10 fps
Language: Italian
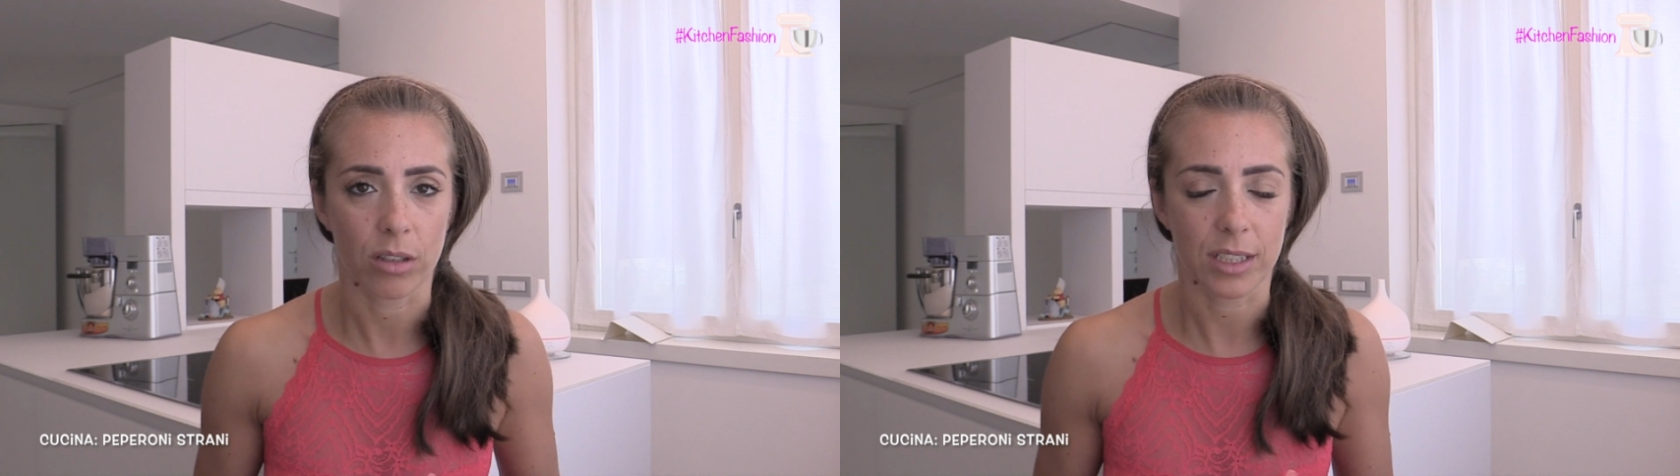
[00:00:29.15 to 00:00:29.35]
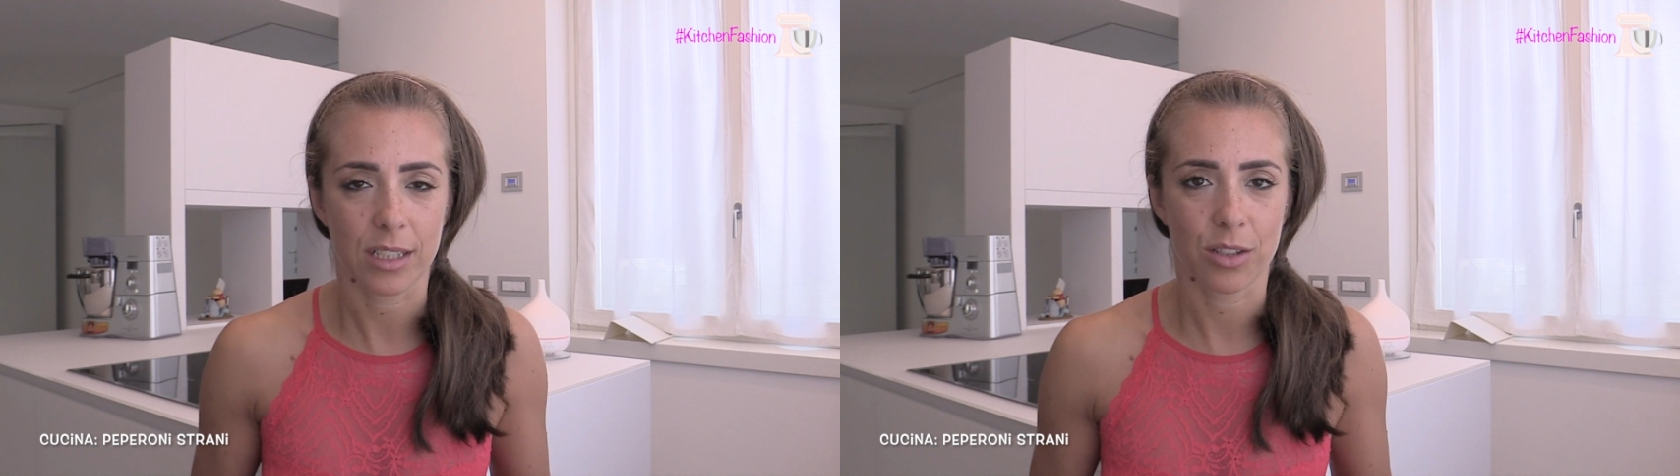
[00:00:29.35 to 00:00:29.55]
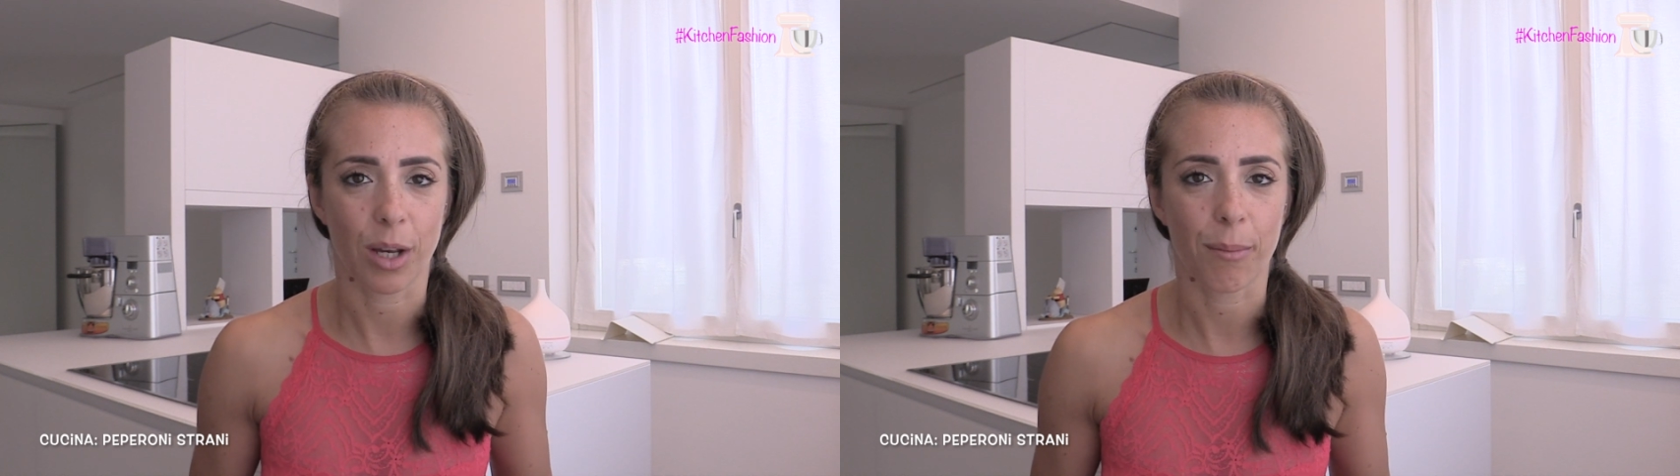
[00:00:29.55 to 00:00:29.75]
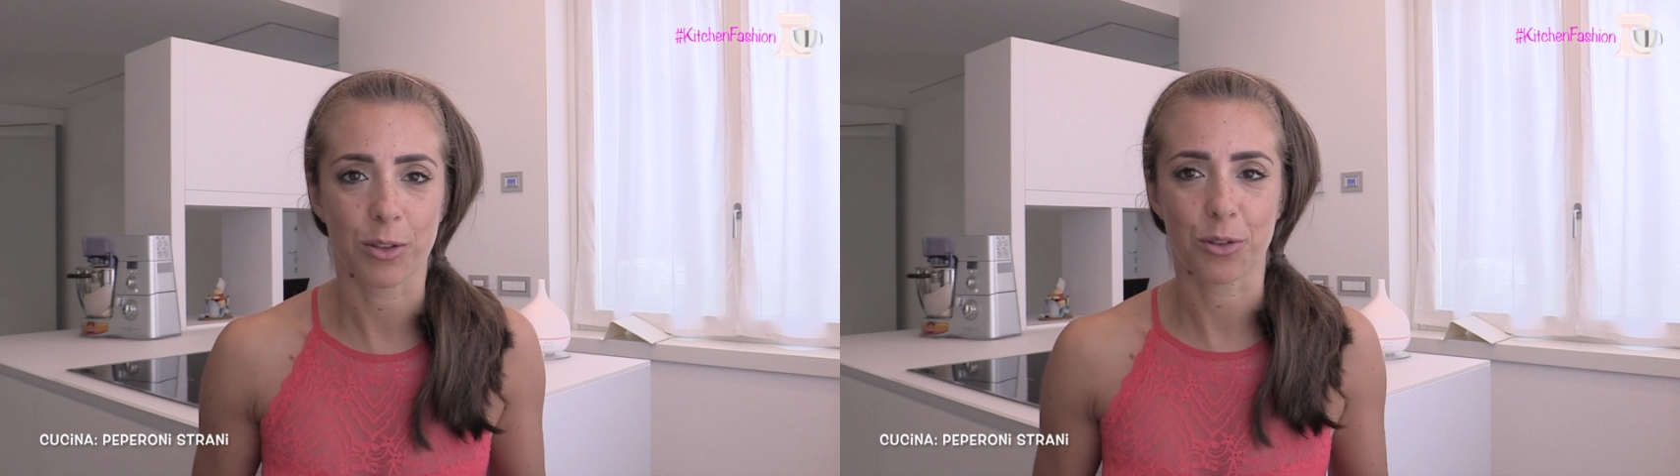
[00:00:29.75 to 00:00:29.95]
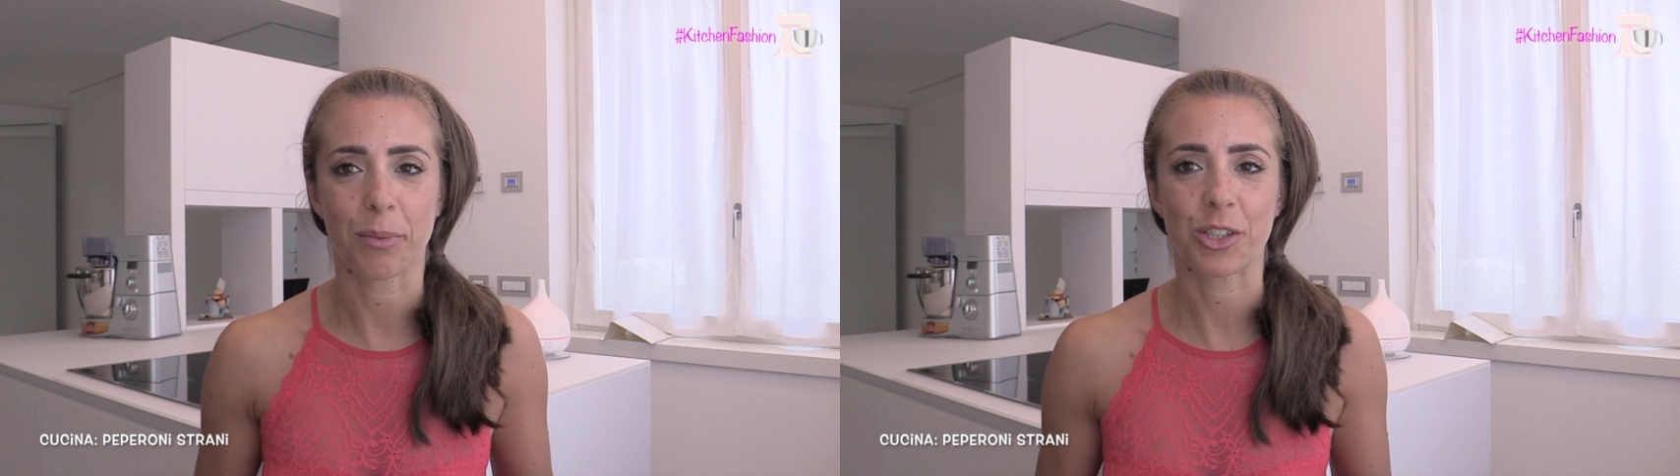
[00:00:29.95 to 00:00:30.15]
nel senso che me lo
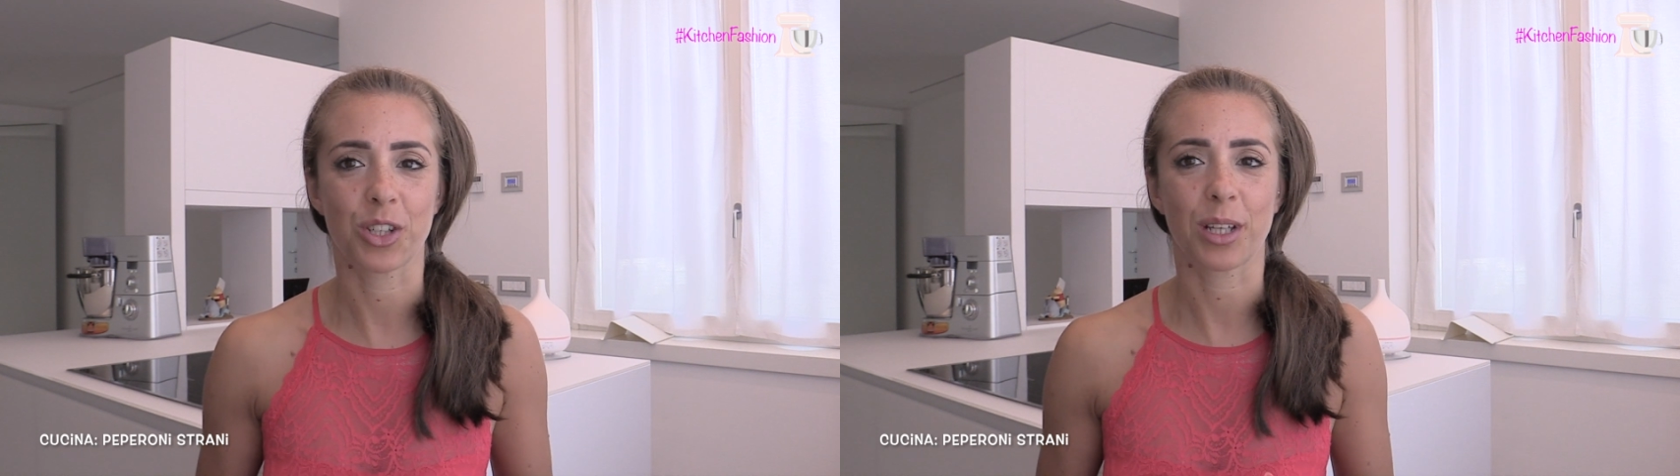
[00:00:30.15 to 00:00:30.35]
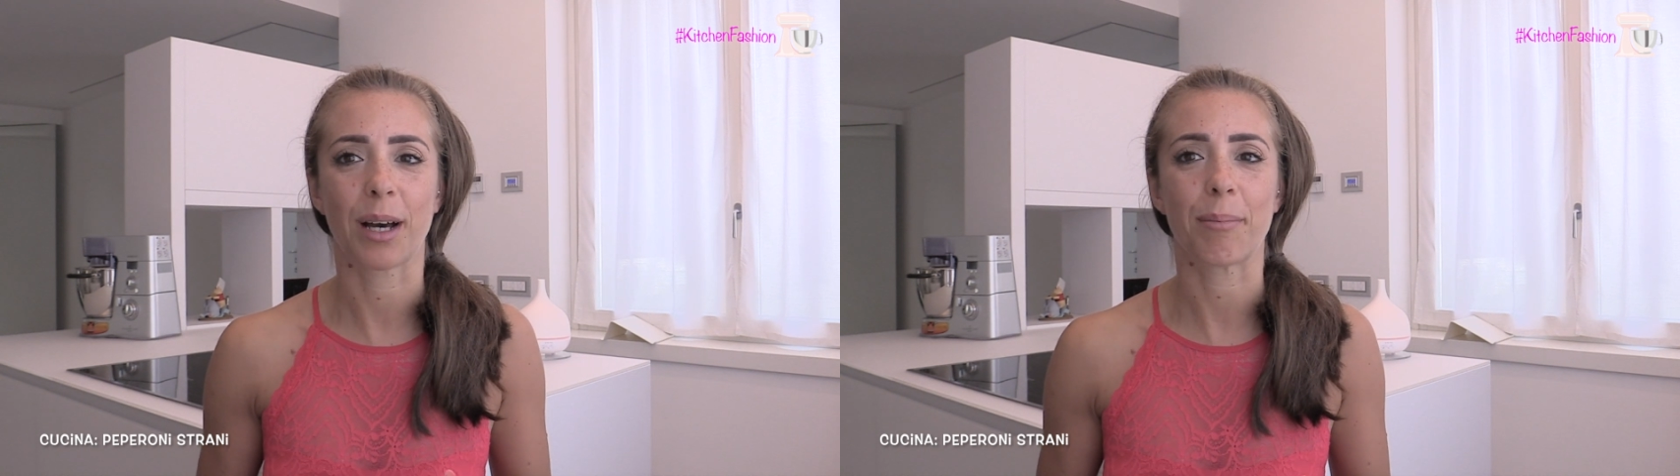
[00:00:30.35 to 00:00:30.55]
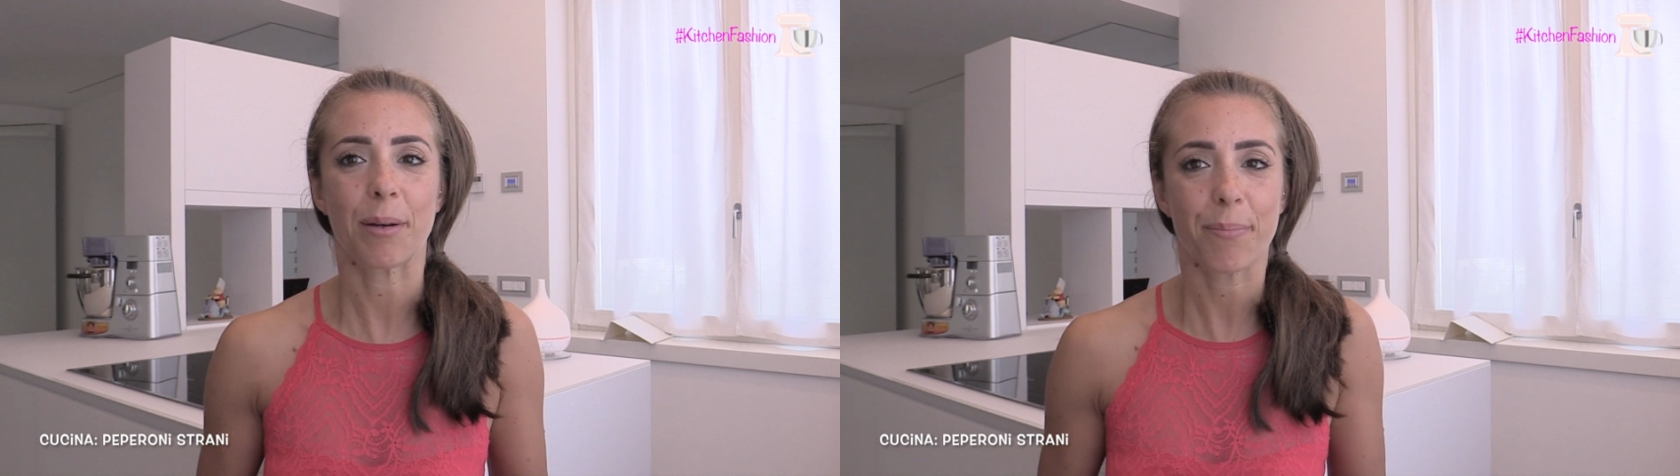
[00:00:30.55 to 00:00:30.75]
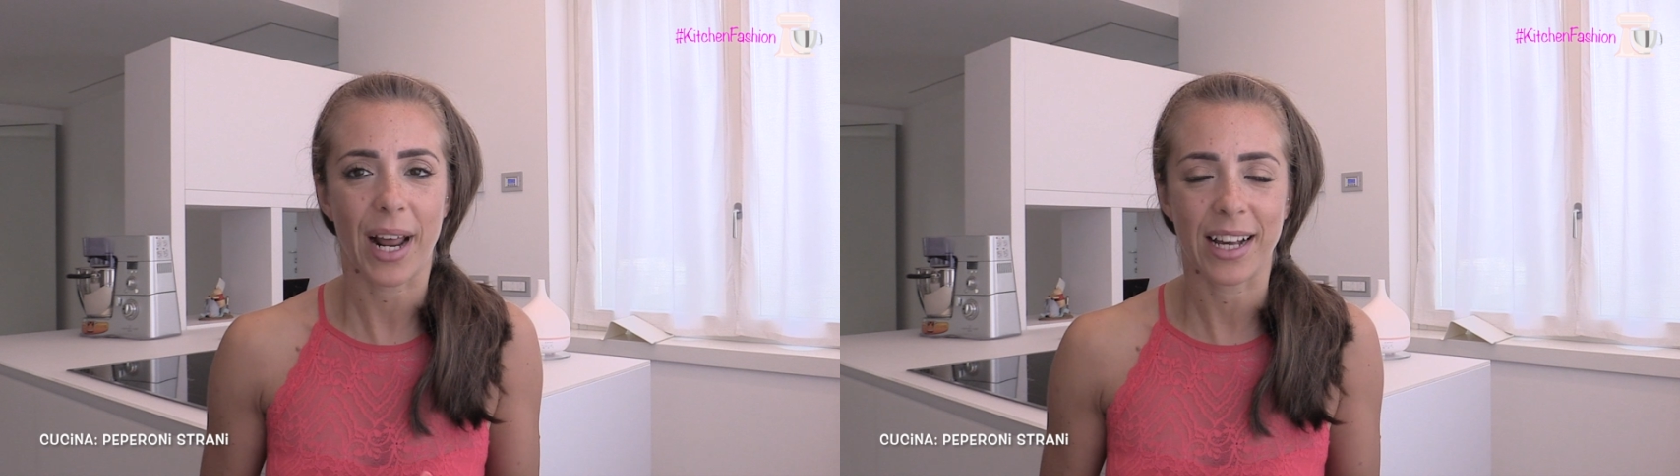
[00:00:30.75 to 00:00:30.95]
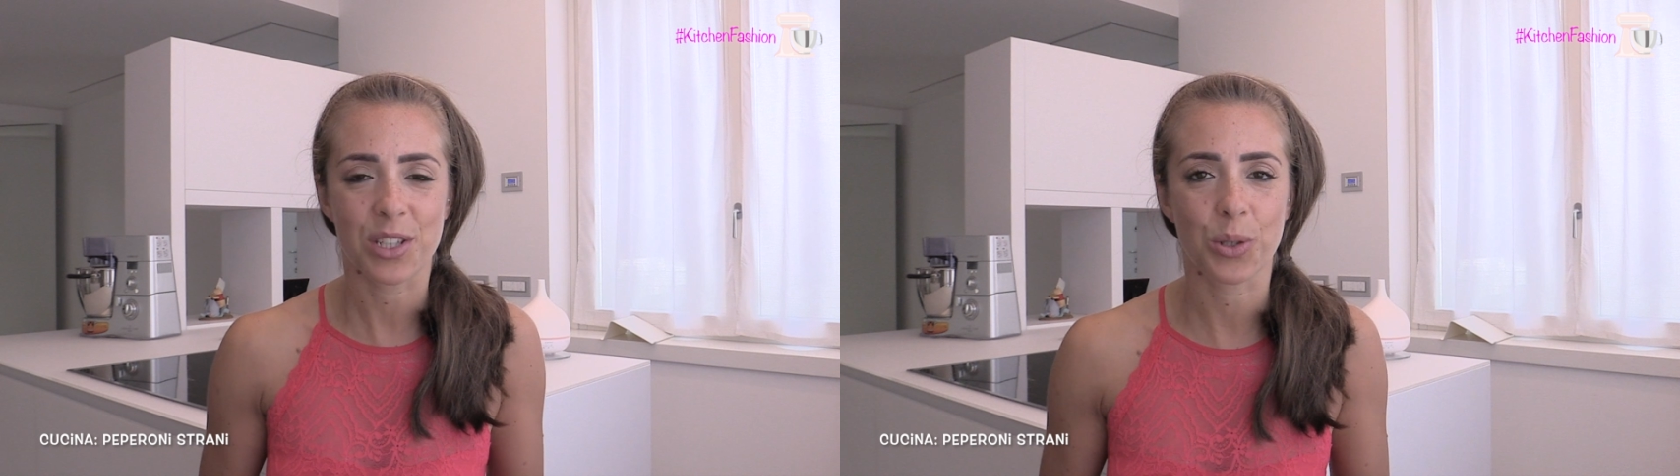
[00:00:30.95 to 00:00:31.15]
sono mangiata per
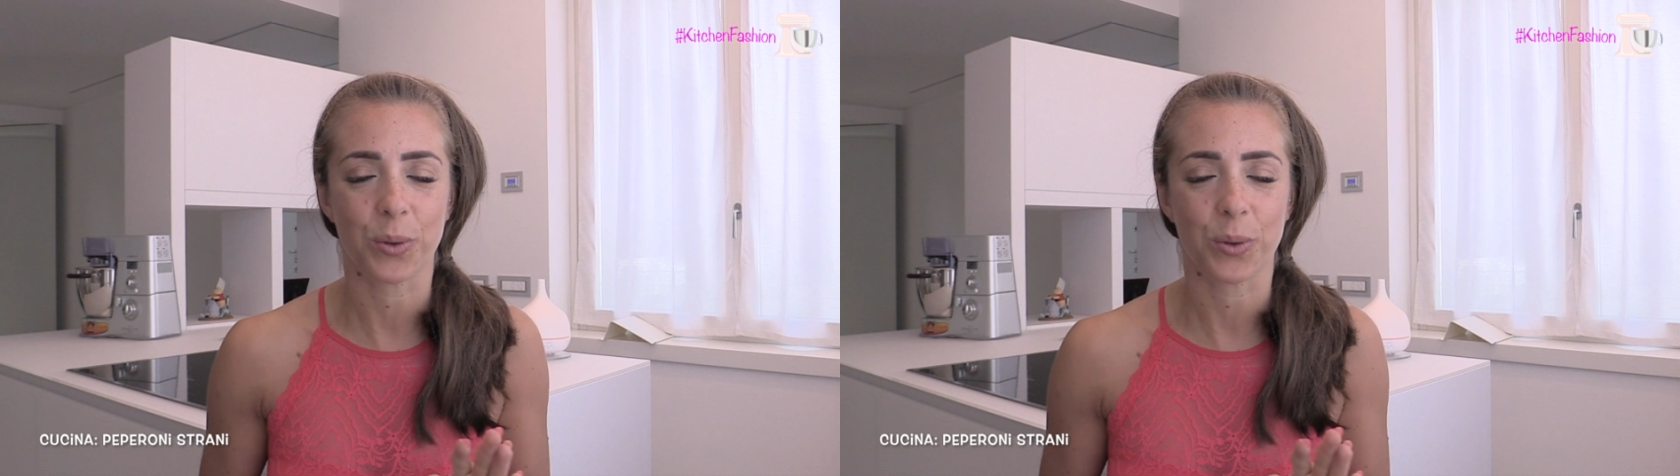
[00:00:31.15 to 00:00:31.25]
pranzo,